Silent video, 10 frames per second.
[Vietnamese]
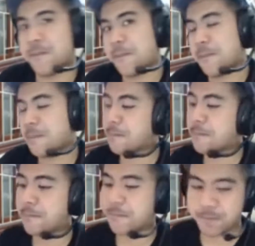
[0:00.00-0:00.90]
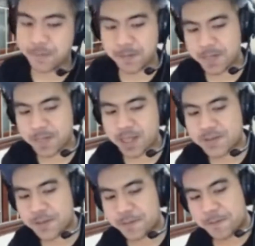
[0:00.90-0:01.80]
Anh em đợi chút mình hiện cái bảng
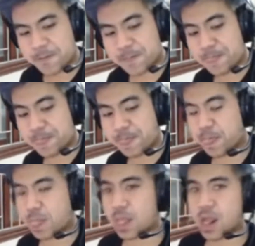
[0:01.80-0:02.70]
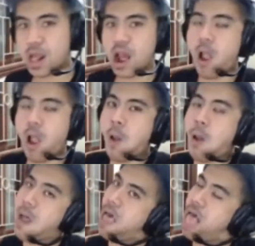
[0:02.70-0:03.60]
này à. Bởi chưa một mua
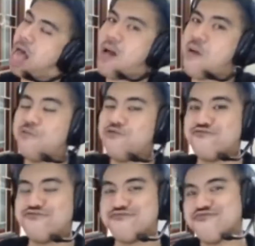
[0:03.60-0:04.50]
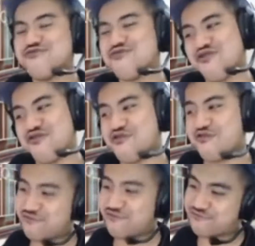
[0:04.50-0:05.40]
bàn thứ hai Chưa đủ tiền mua được bàn máy tính thứ
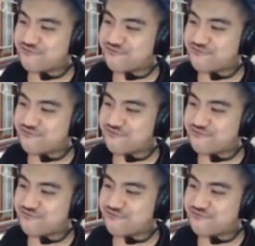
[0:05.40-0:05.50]
hai